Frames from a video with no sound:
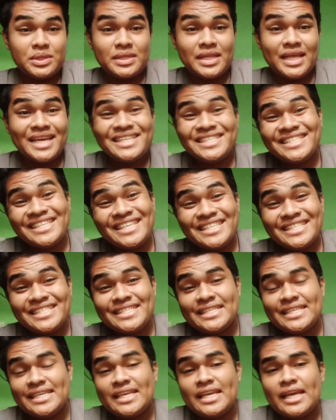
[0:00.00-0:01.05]
next is
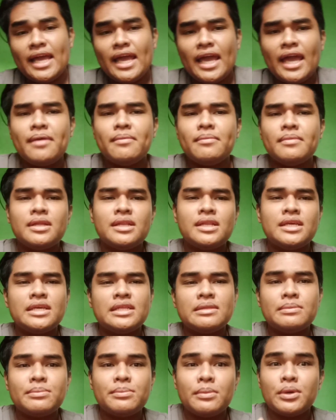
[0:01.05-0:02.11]
si
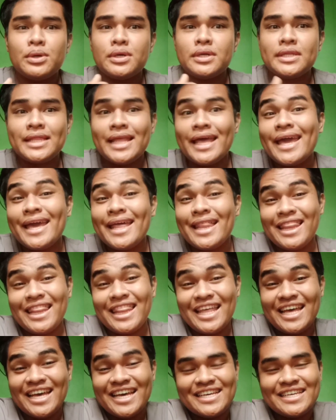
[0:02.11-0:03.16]
Emeline Mortel
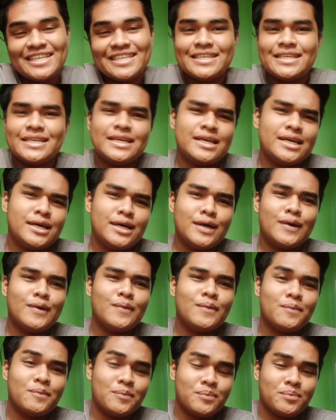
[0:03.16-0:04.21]

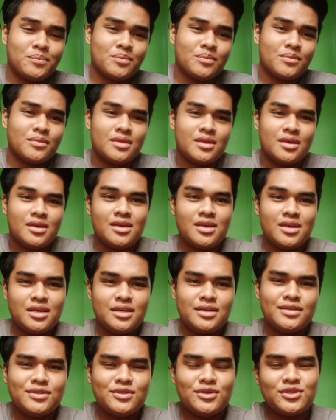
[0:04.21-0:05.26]
um,
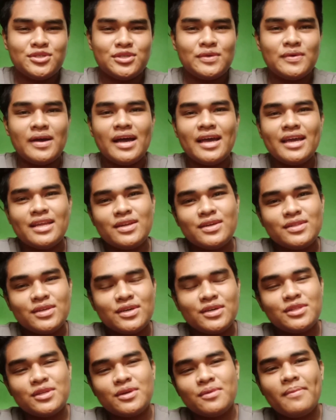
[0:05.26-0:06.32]
jojowain o
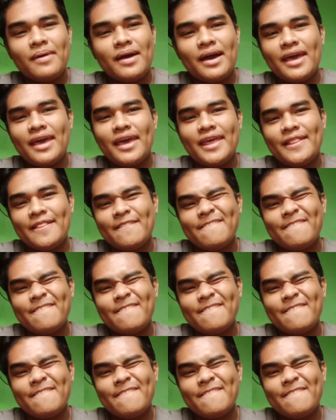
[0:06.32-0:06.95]
totropahin